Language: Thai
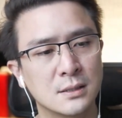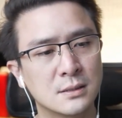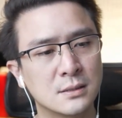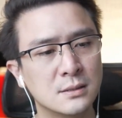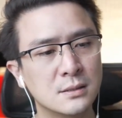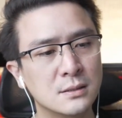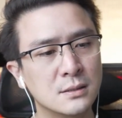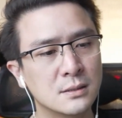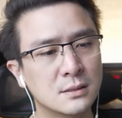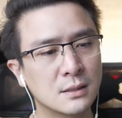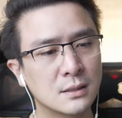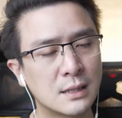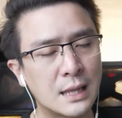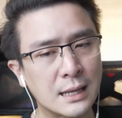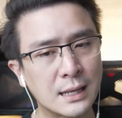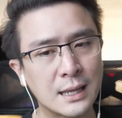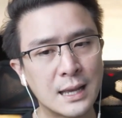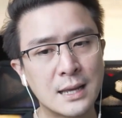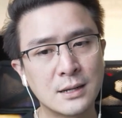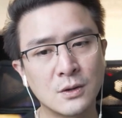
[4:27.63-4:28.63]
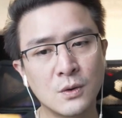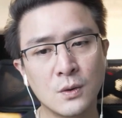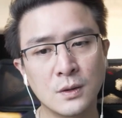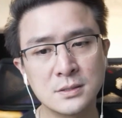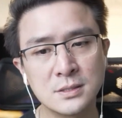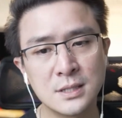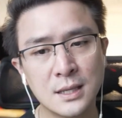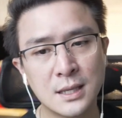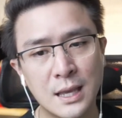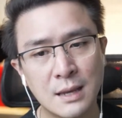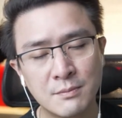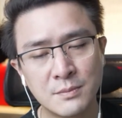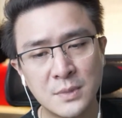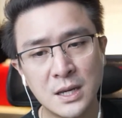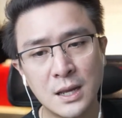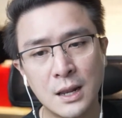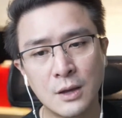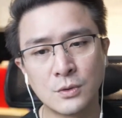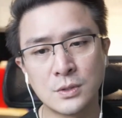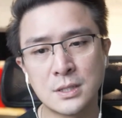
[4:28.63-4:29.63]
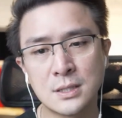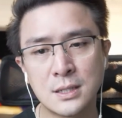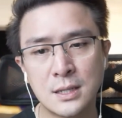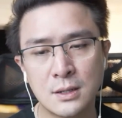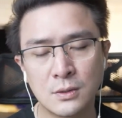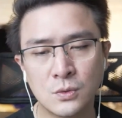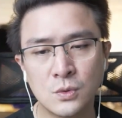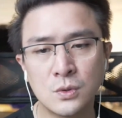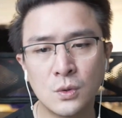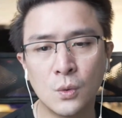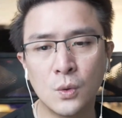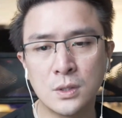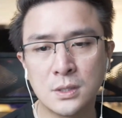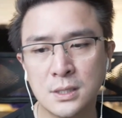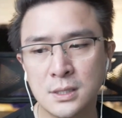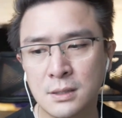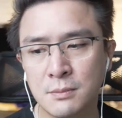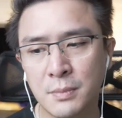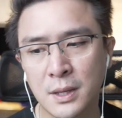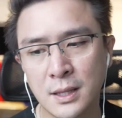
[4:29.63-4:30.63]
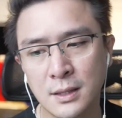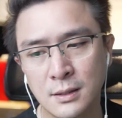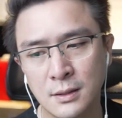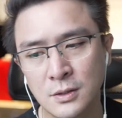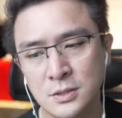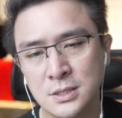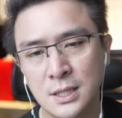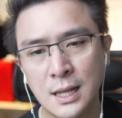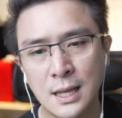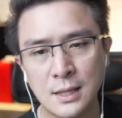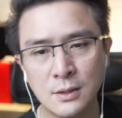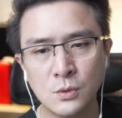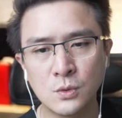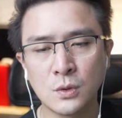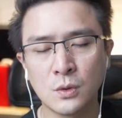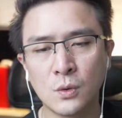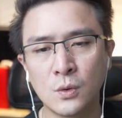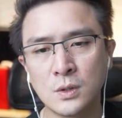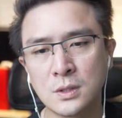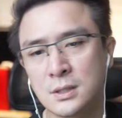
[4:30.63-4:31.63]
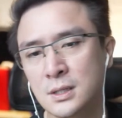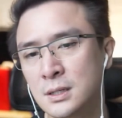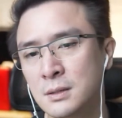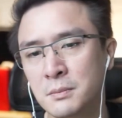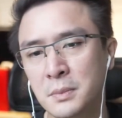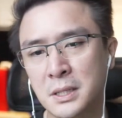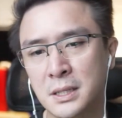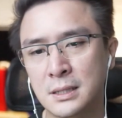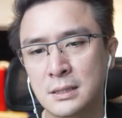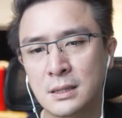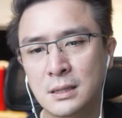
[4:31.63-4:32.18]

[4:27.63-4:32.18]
คือหลักการของสแกมเมอร์เหล่านี้เนี่ย คุณโอนเงินไป เขาจะให้คุณโอนเงินไป